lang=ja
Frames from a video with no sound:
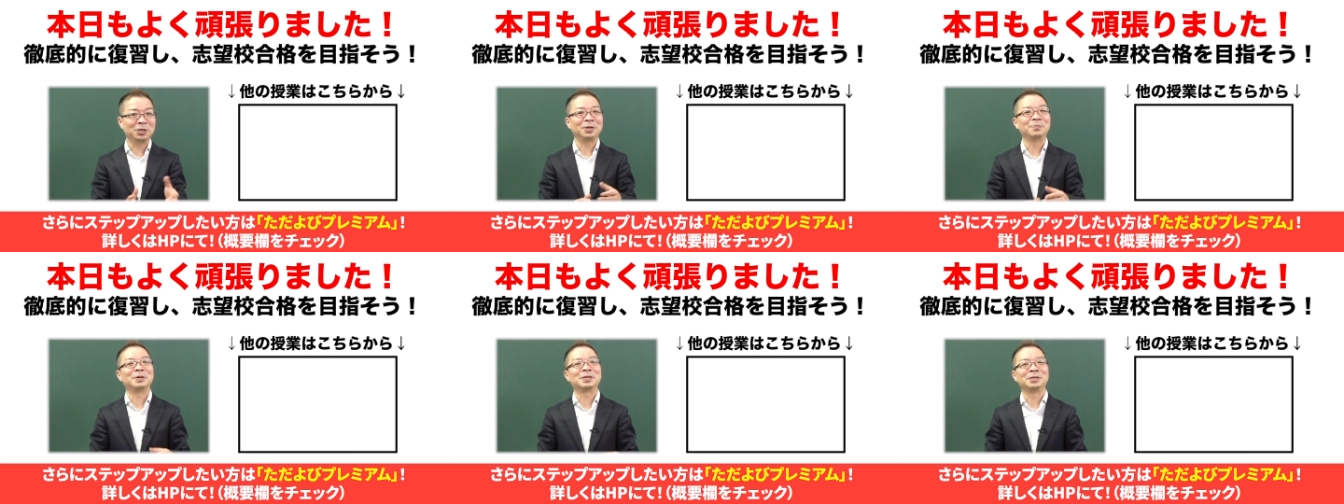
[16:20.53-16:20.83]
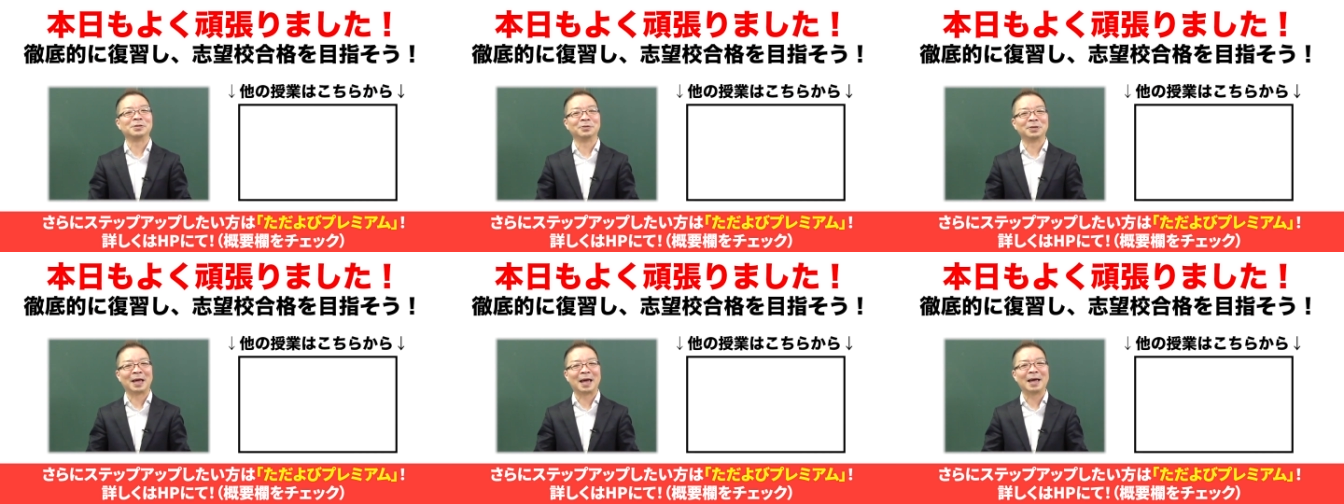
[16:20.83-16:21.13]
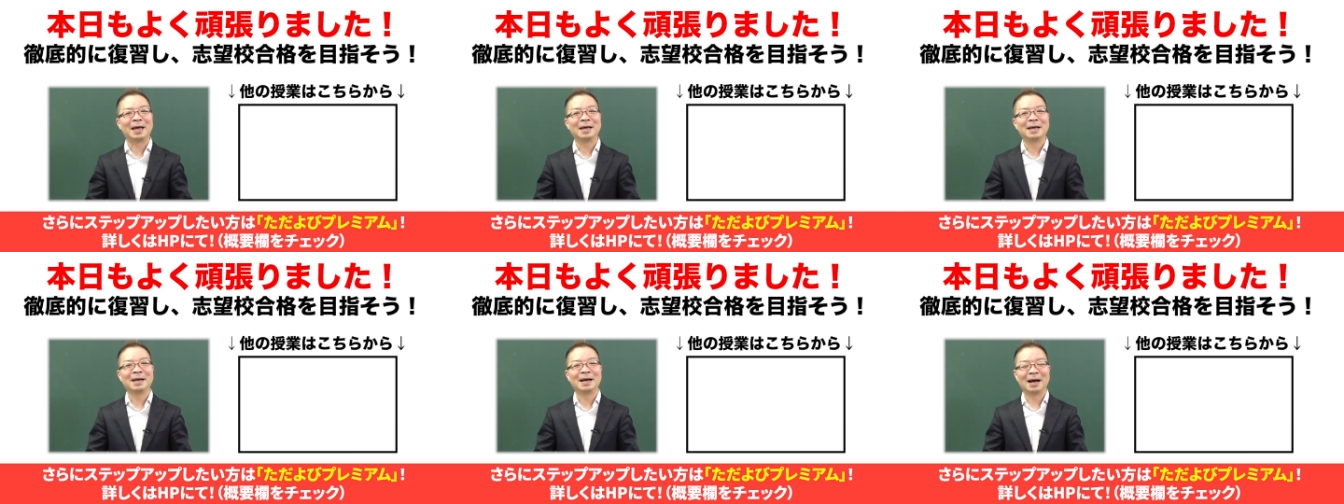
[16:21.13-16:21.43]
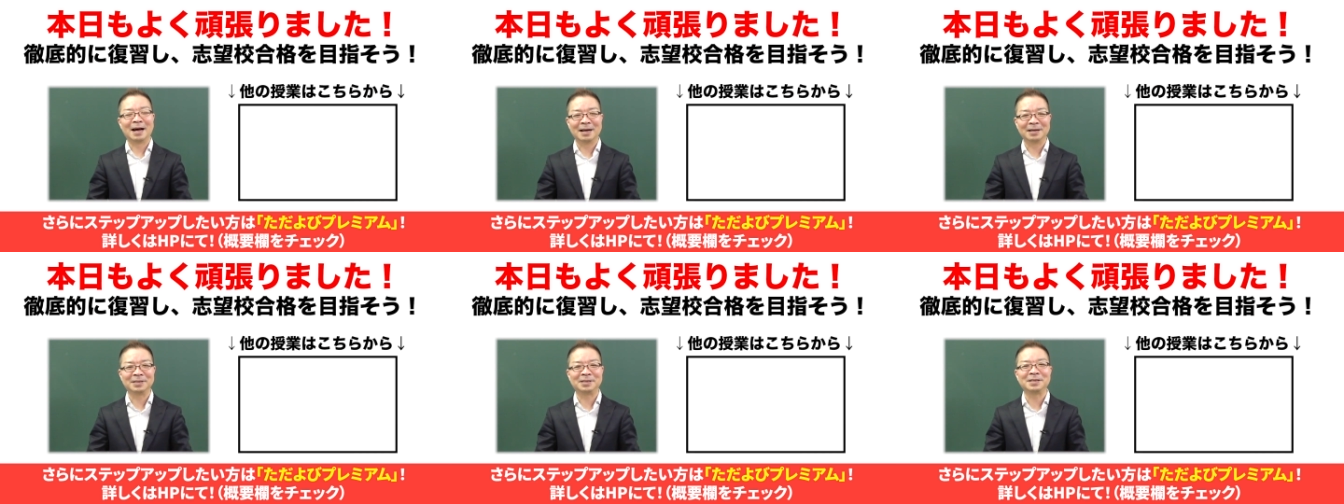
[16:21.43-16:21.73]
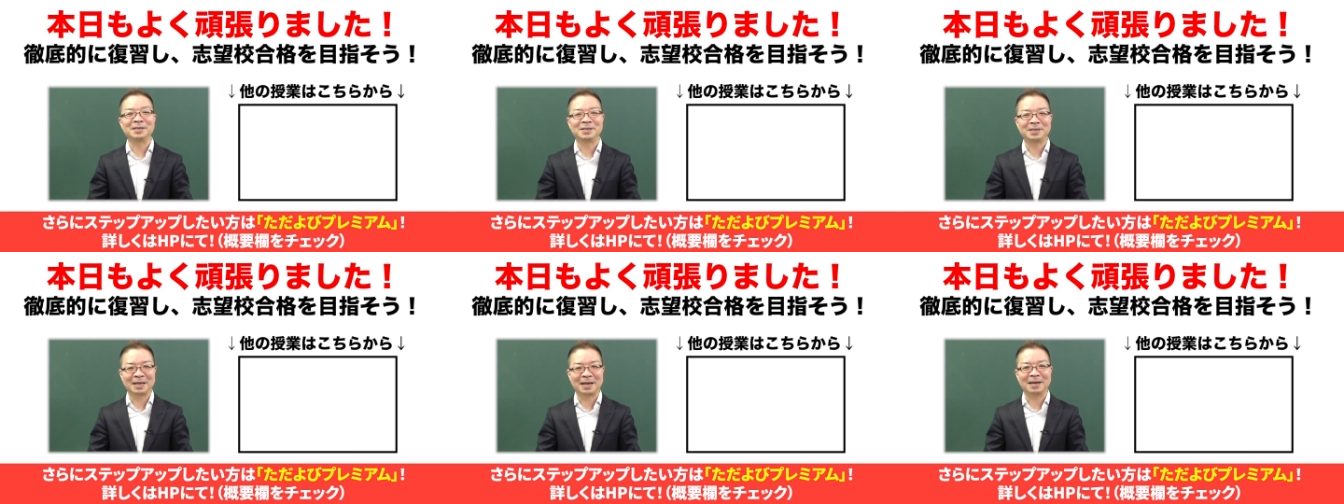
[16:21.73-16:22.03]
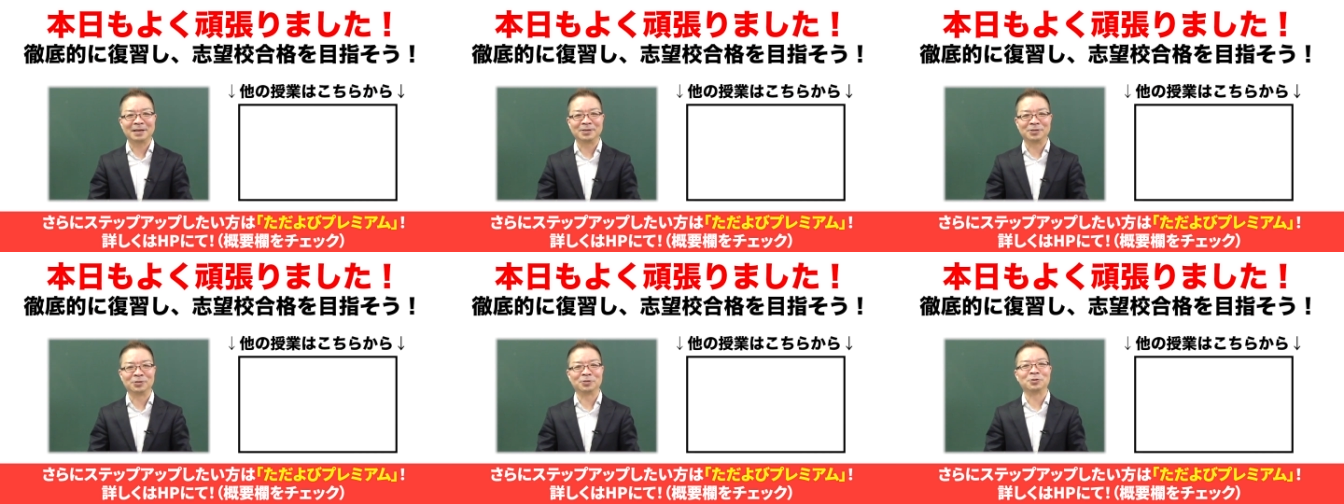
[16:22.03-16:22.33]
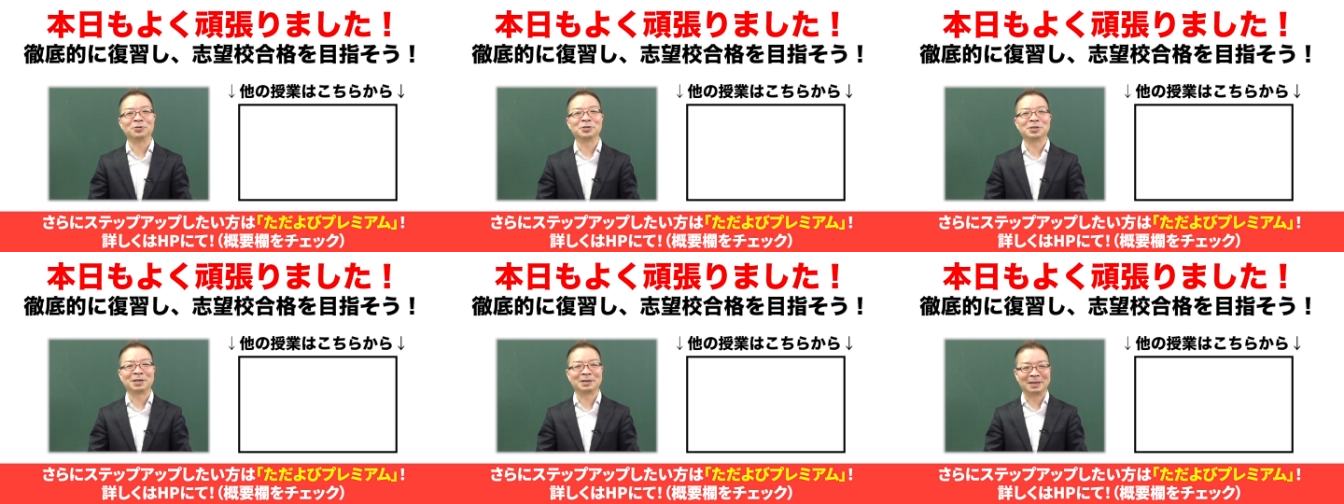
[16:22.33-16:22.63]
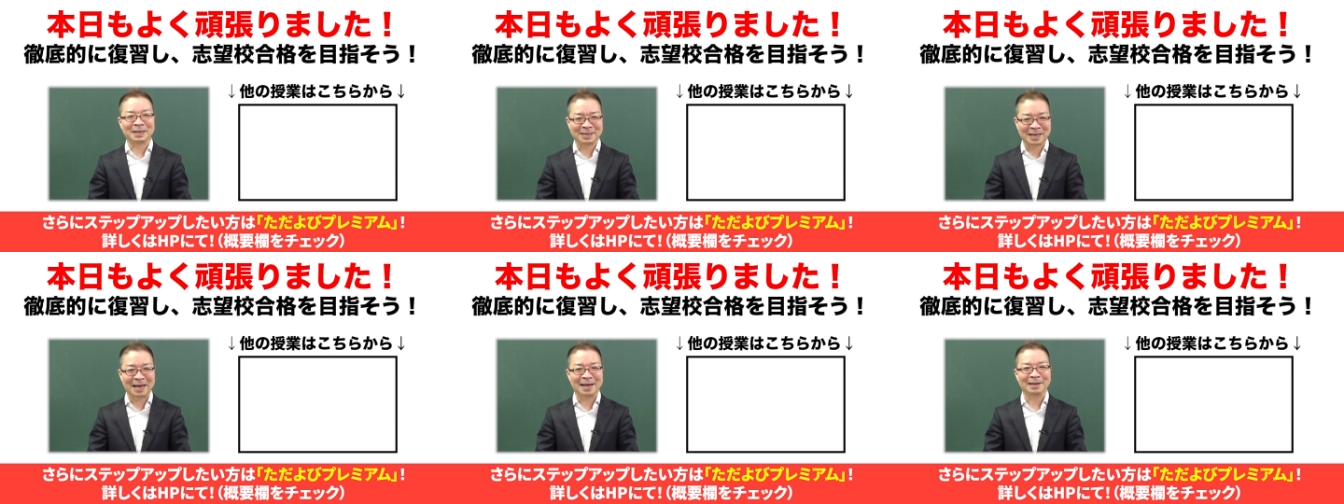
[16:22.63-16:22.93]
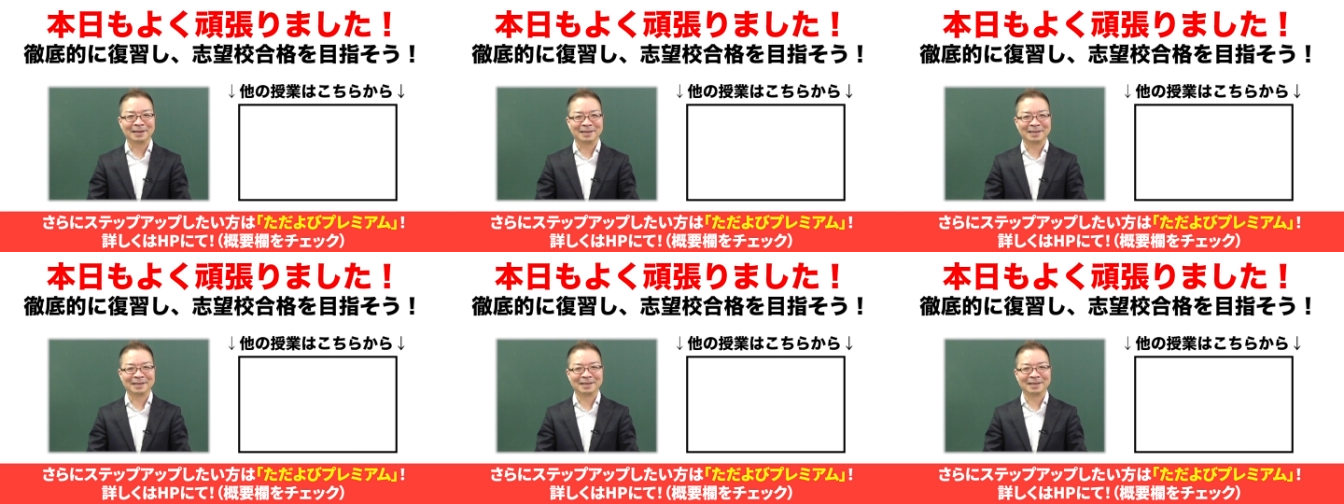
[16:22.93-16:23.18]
してますので、安心して受講してください。